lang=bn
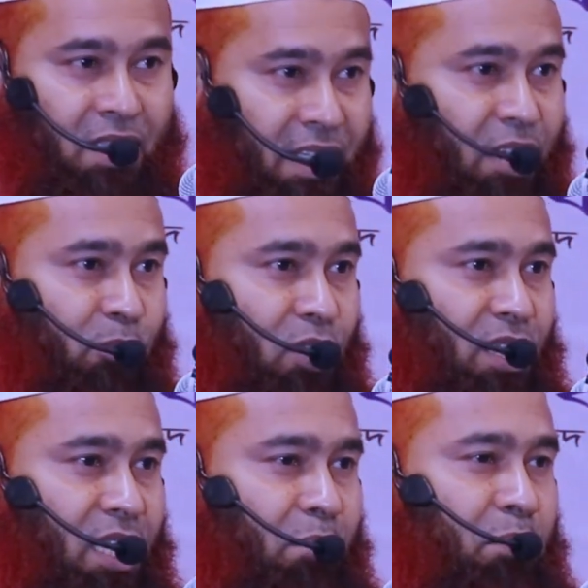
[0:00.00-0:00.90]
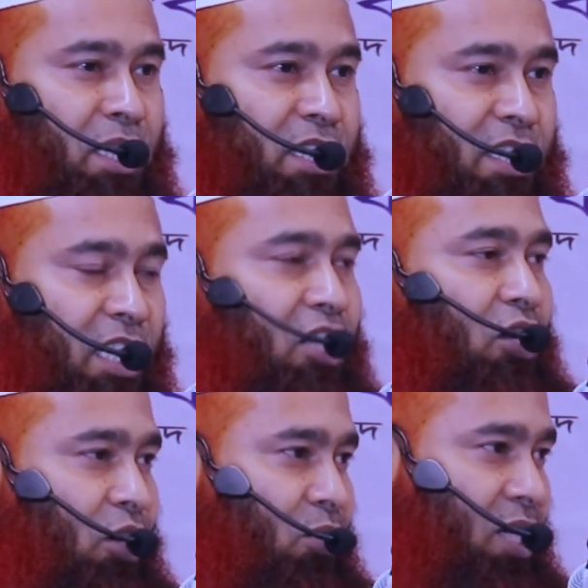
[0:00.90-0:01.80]
দিনের মধ্যে বিচ্ছিন্ন
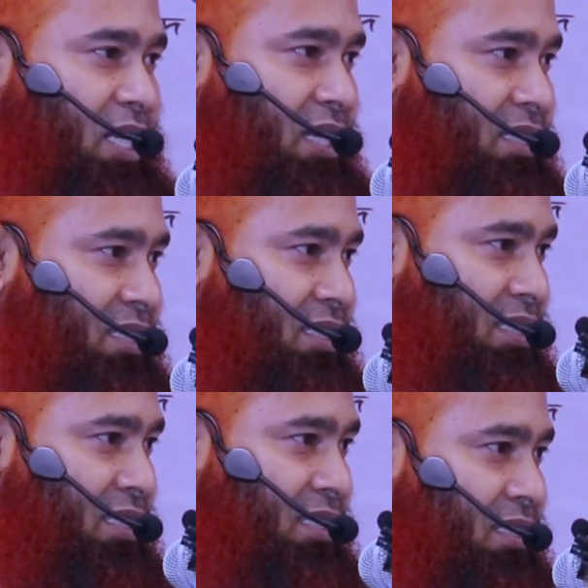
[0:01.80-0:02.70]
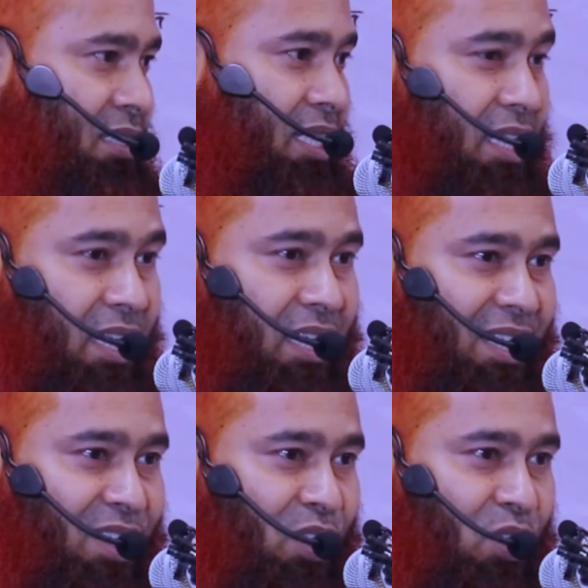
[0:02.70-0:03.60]
হওয়াটা এটা কি
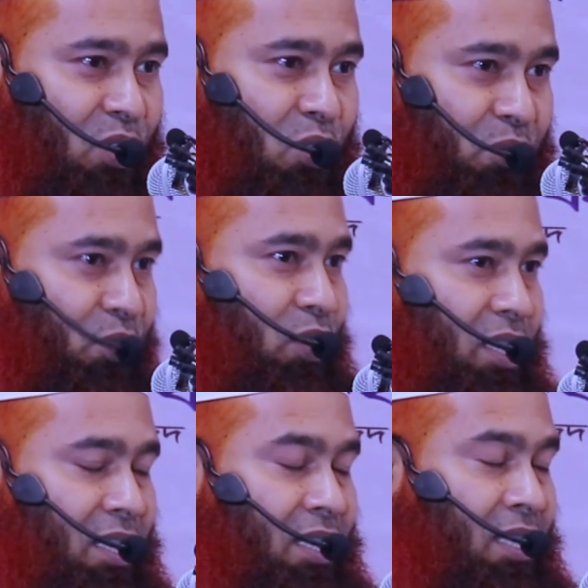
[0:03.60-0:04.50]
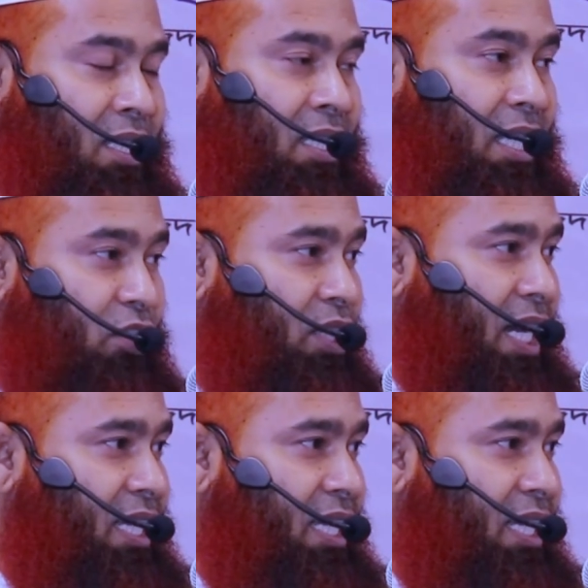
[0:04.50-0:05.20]
কুফুরি এই জন্য